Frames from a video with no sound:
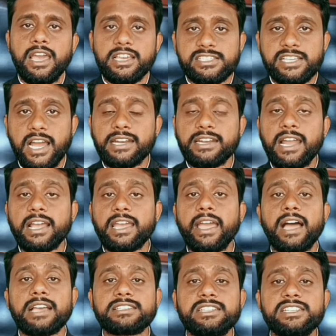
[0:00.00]
इस घटना
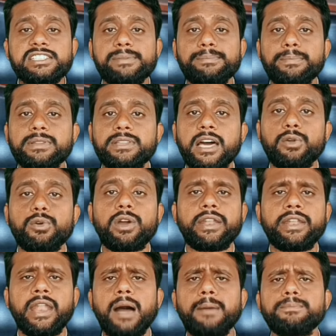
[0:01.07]
के असली जिम्मेदारों
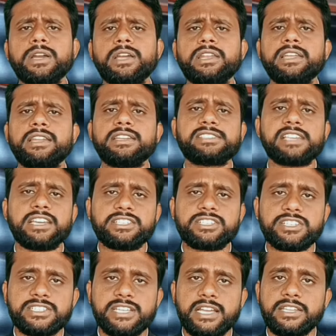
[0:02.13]
का नाम तक लेने से
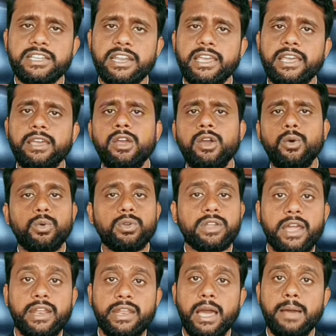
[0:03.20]
हिचकिचाते रहे
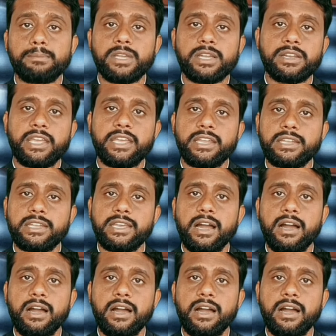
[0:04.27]
उनका नाम तक नहीं